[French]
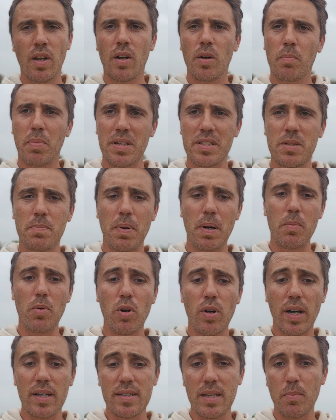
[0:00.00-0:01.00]

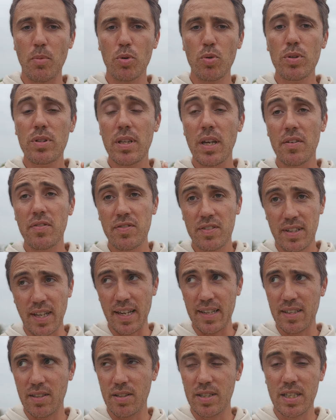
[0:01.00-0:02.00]
principalement grâce à mon ETF
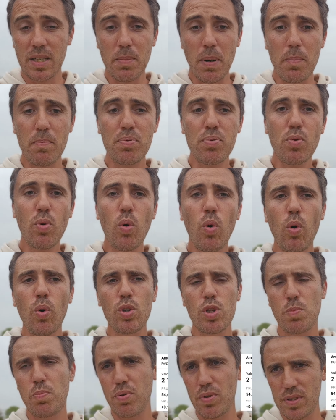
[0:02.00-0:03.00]
Tech, qui est ma plus
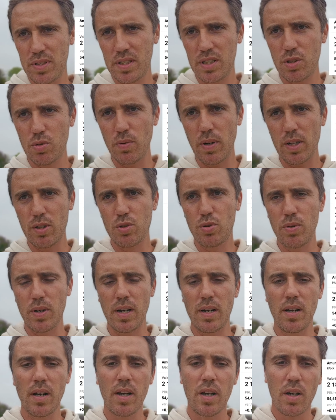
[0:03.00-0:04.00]
grosse position
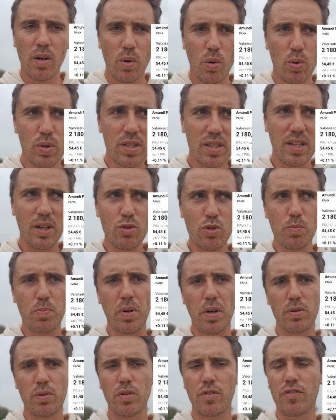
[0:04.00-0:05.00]
actuelle au sein du
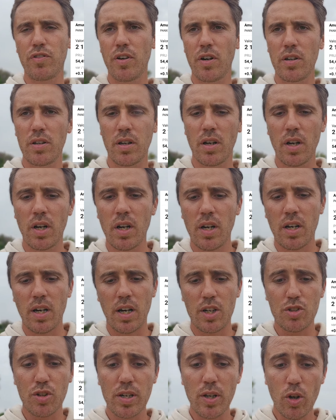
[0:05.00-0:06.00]
portefeuille.
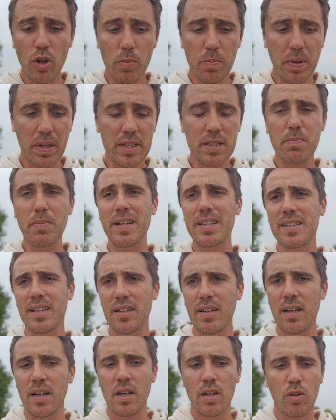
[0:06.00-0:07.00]
J'en ai repris ce
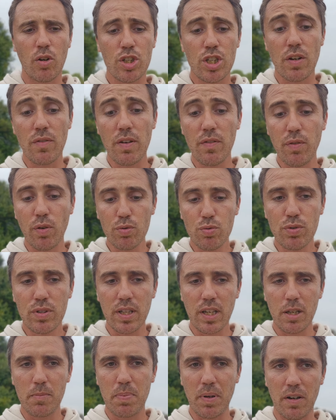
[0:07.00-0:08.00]
matin quand j'avais vendu
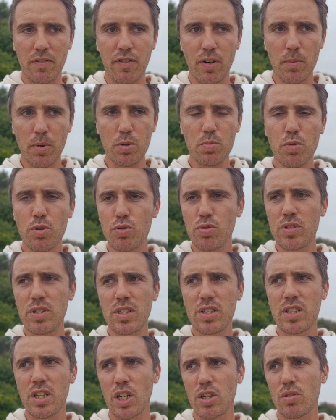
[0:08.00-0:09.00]
Téléperformance. Je me suis
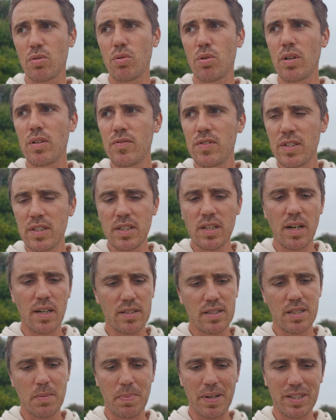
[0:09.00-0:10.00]
dit tiens,
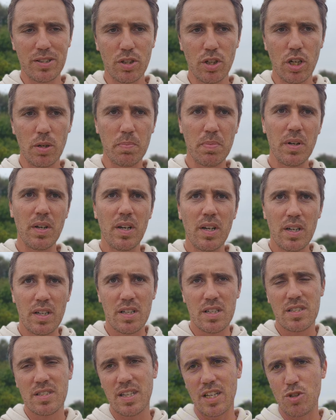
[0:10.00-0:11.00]
Nvidia, c'était pas top,
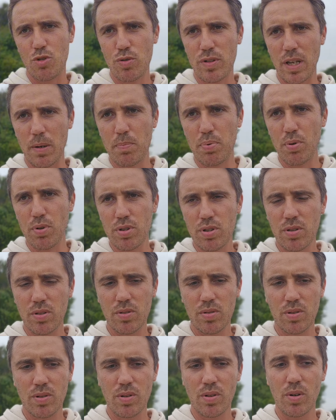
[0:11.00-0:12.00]
ça chute un peu ce
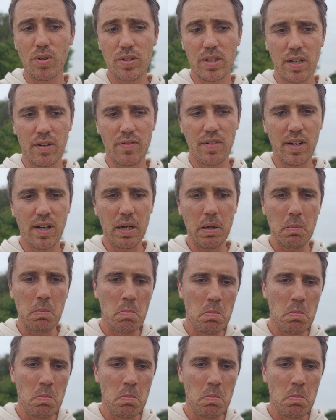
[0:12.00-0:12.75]
tf là